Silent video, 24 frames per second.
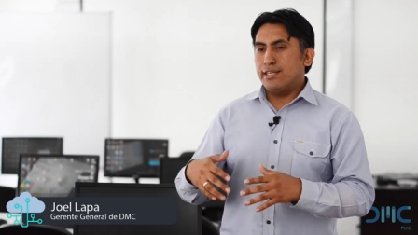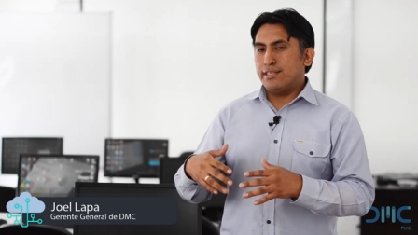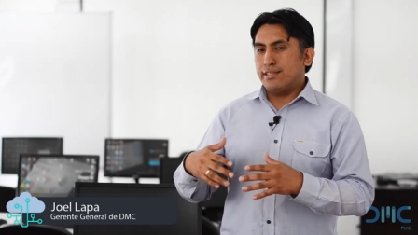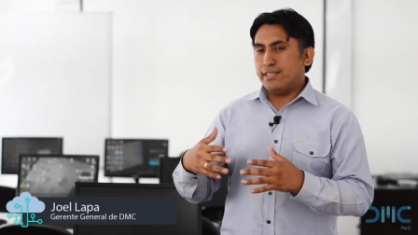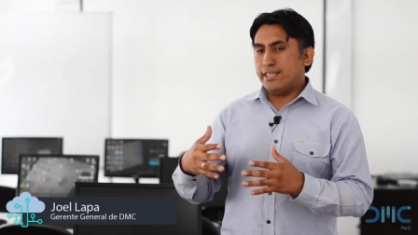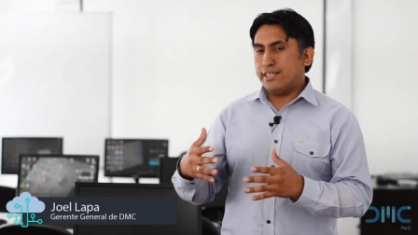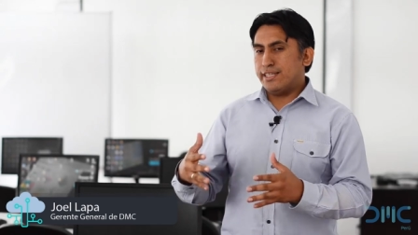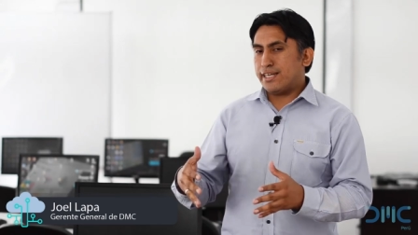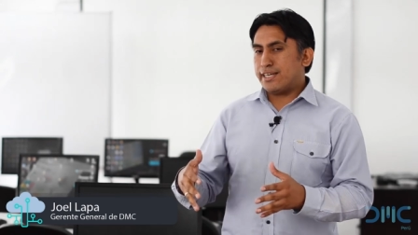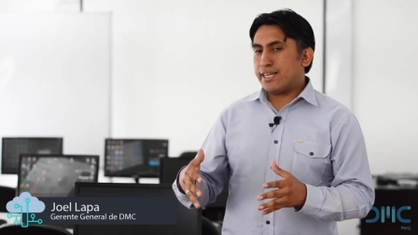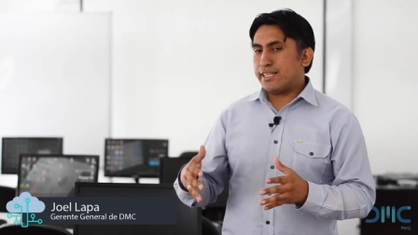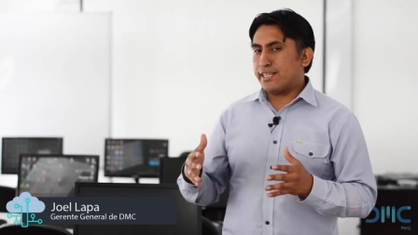
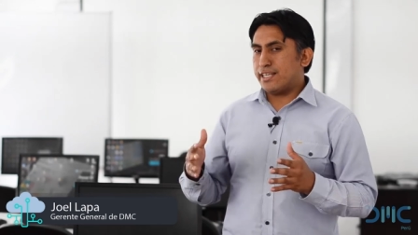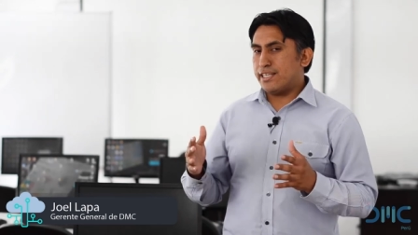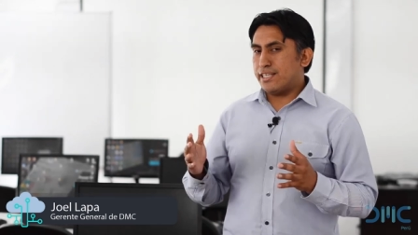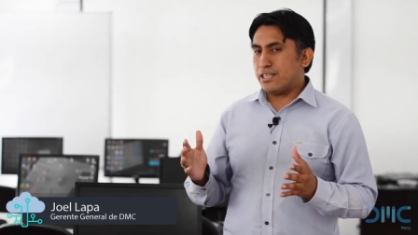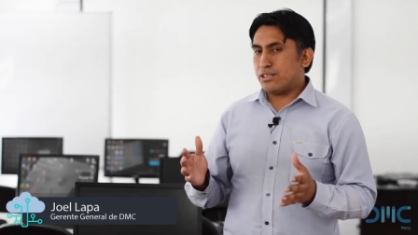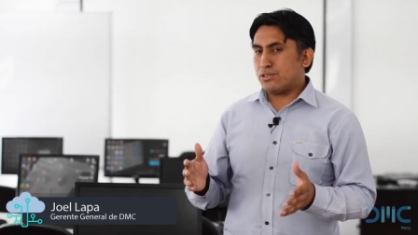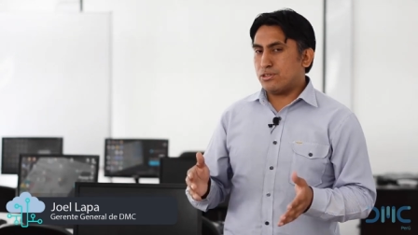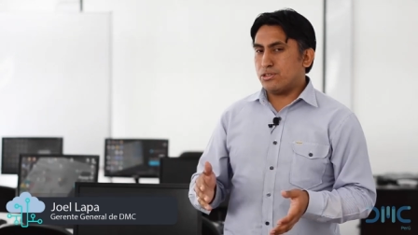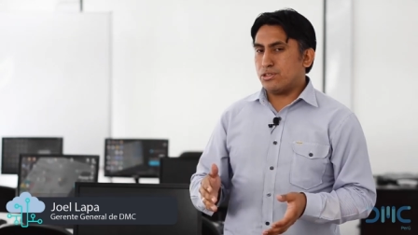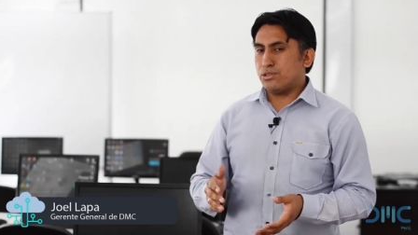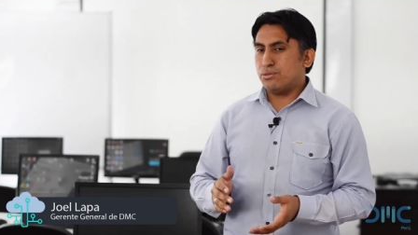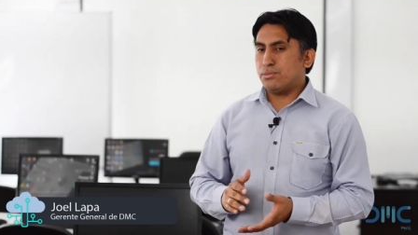tiene que
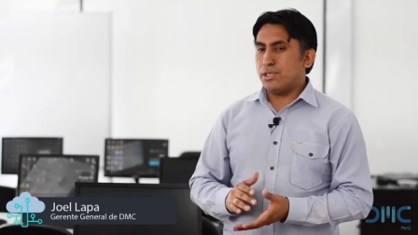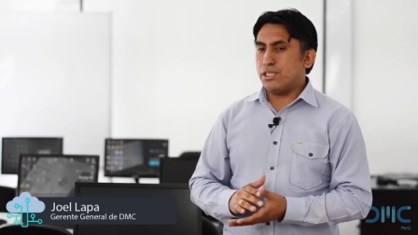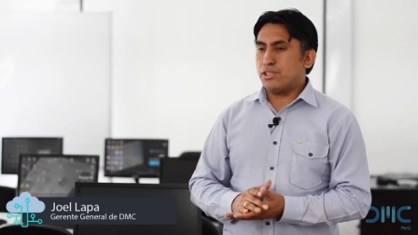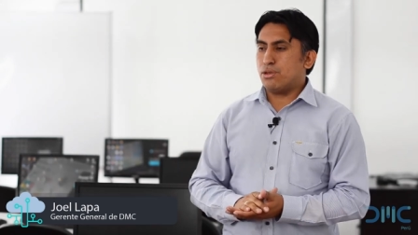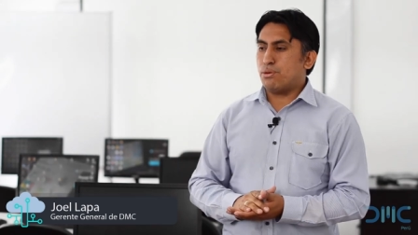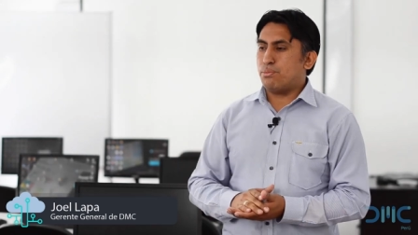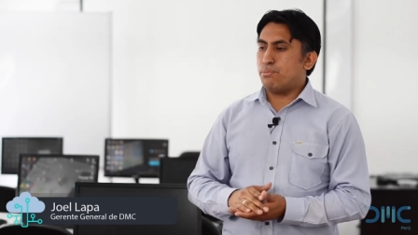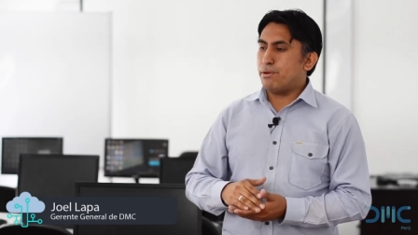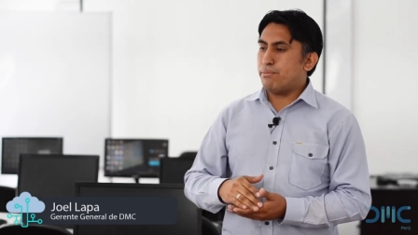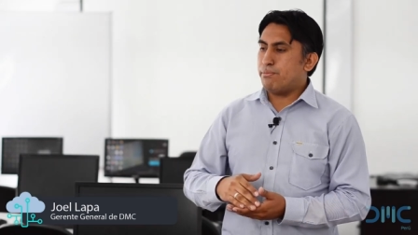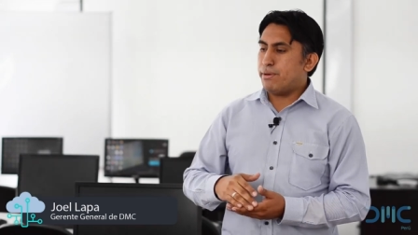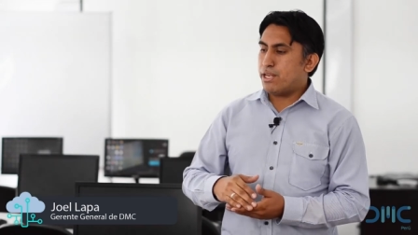tener
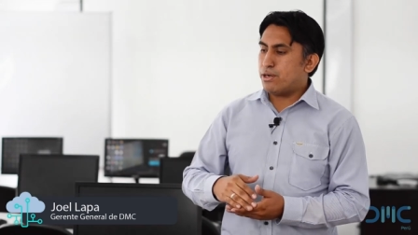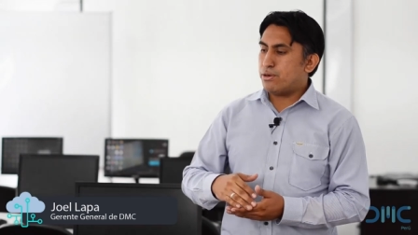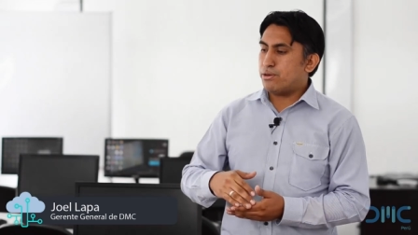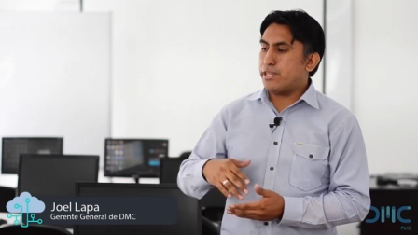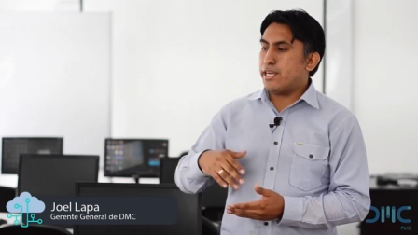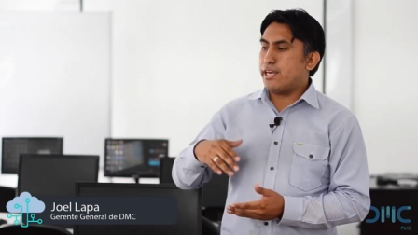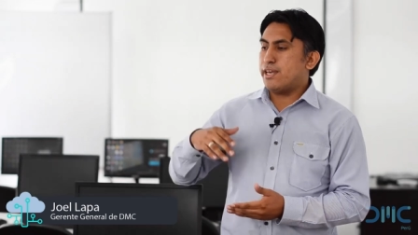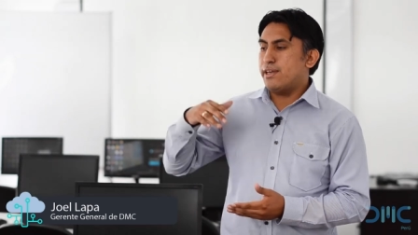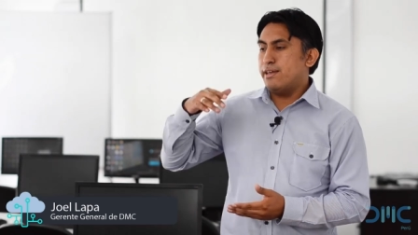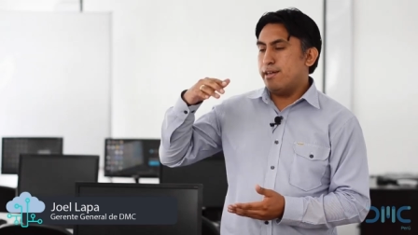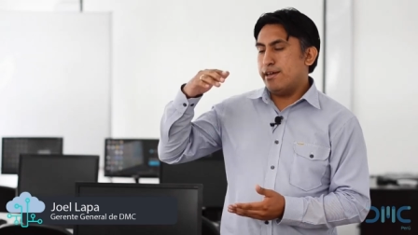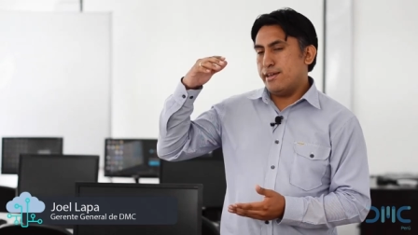conocimientos primero
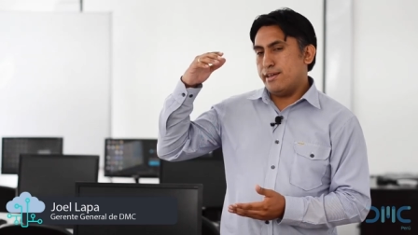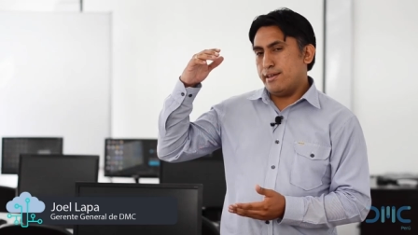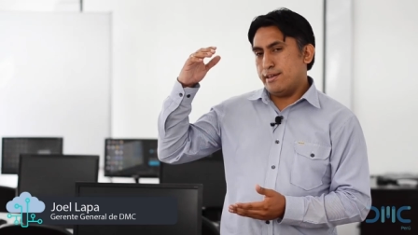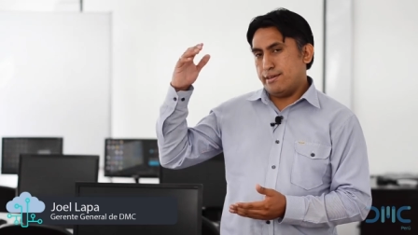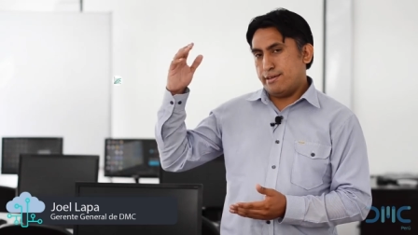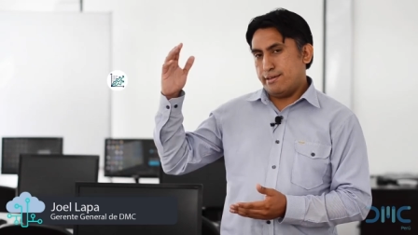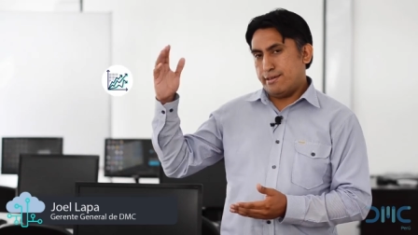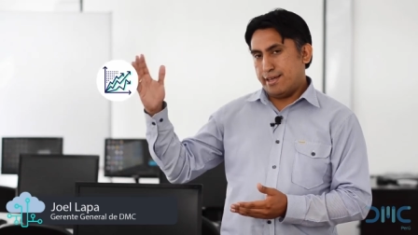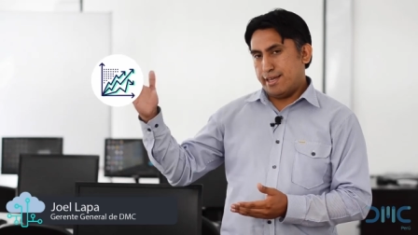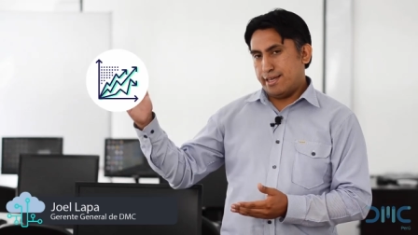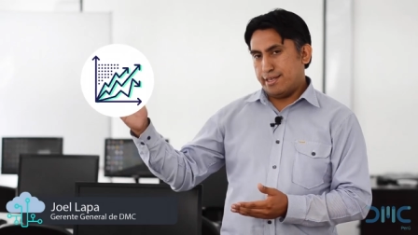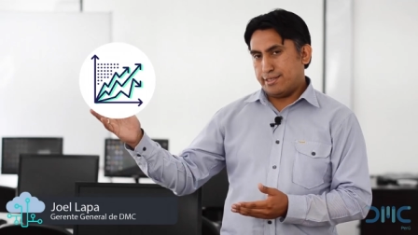de
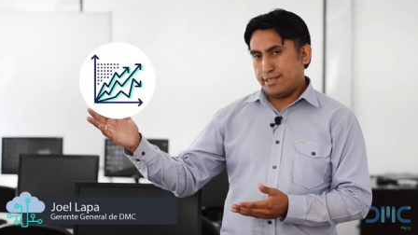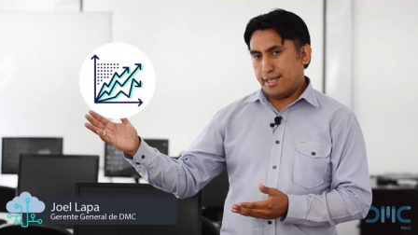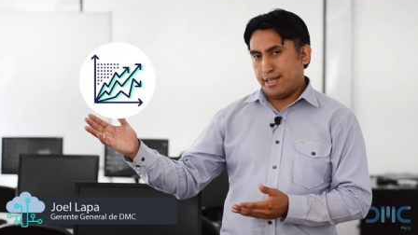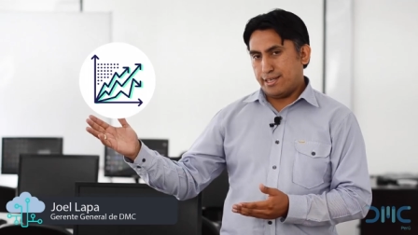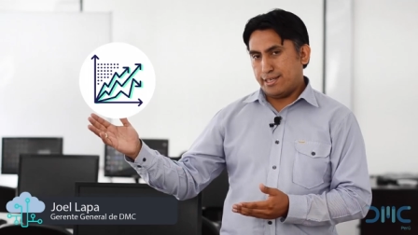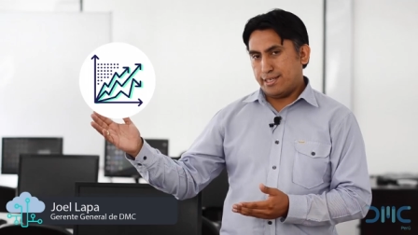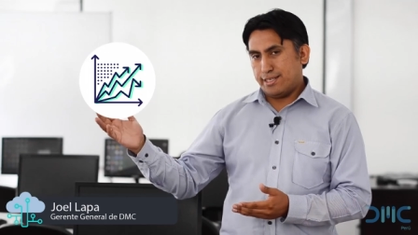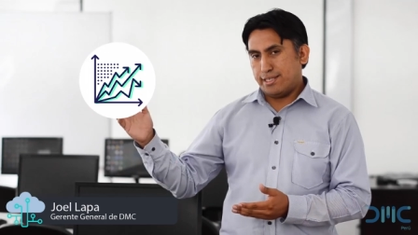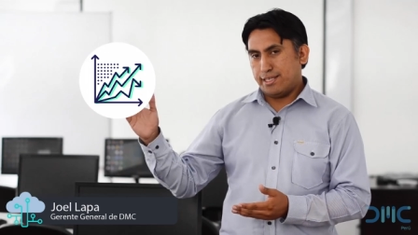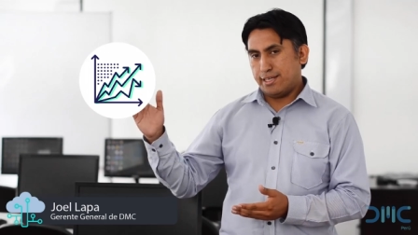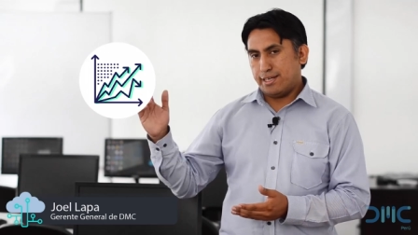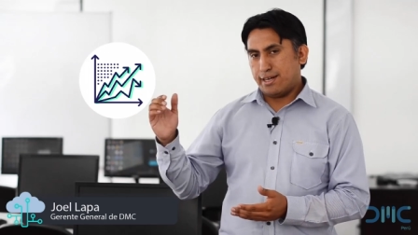
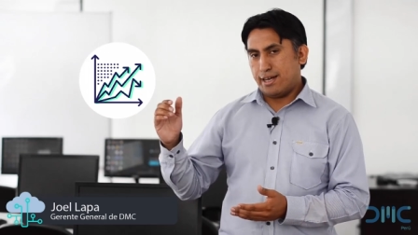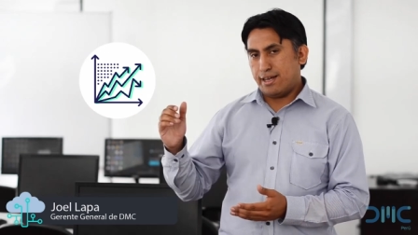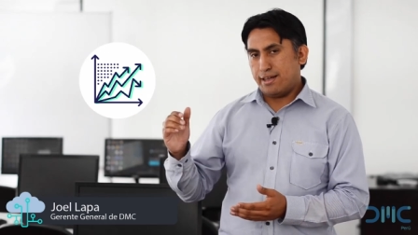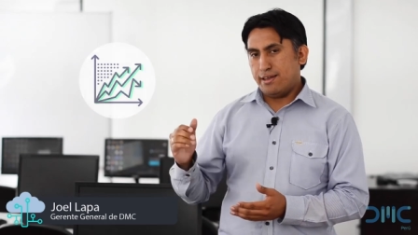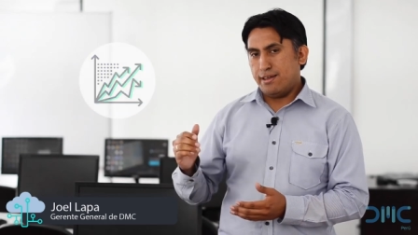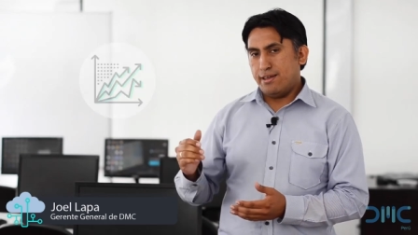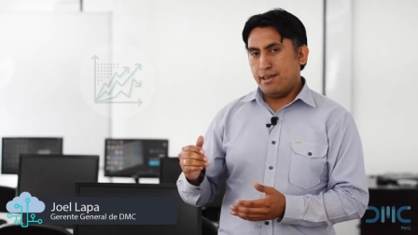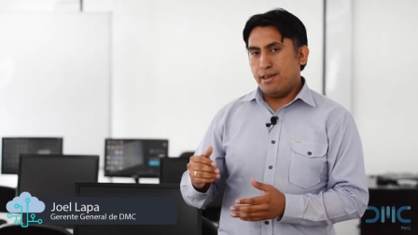estadística,